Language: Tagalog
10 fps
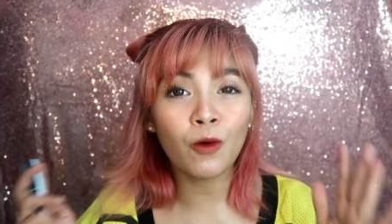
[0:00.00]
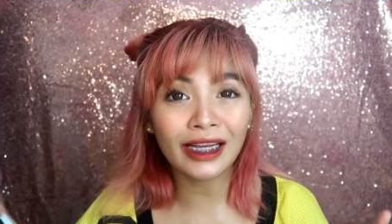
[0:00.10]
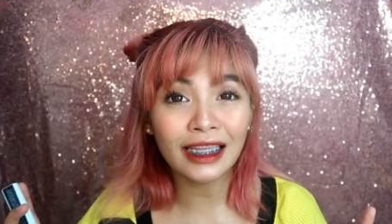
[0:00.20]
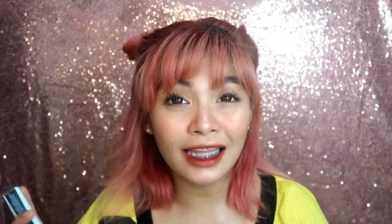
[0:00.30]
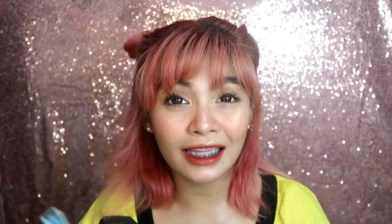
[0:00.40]

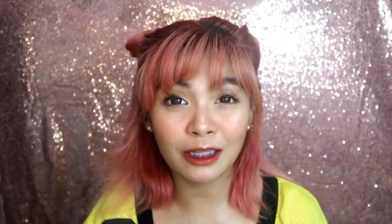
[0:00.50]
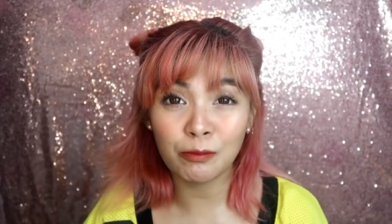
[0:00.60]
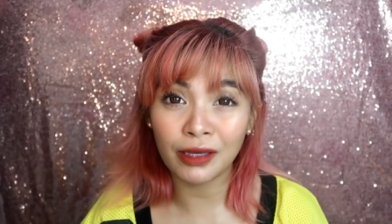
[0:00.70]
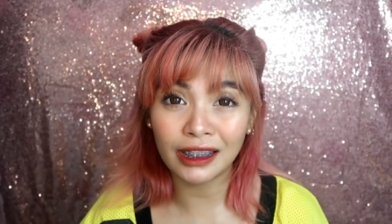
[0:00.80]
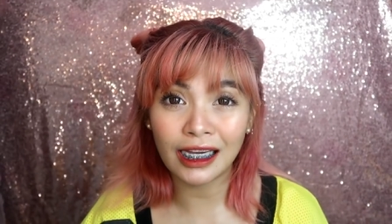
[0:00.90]
wag na
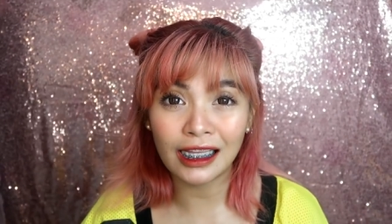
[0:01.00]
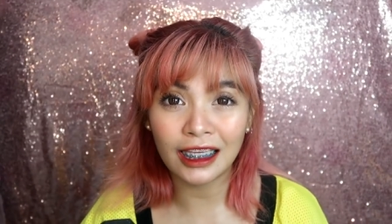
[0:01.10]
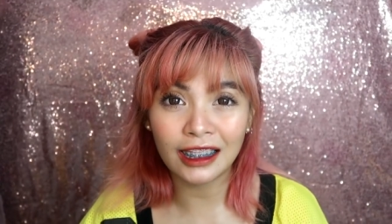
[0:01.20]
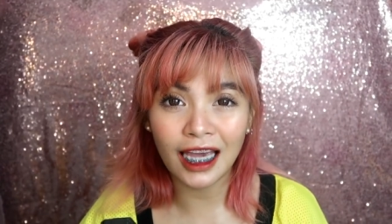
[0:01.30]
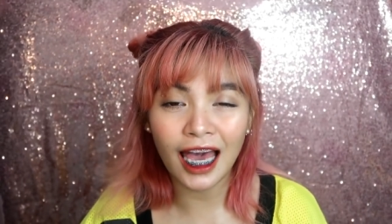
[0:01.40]
natin
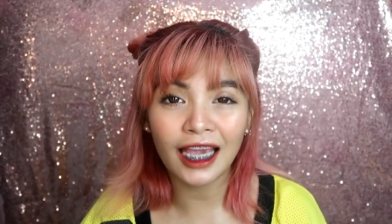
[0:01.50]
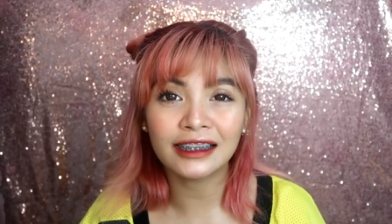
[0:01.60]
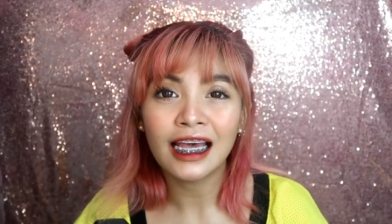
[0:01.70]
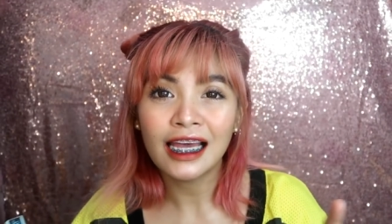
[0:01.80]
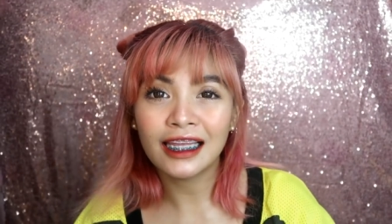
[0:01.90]
patagalin, guys.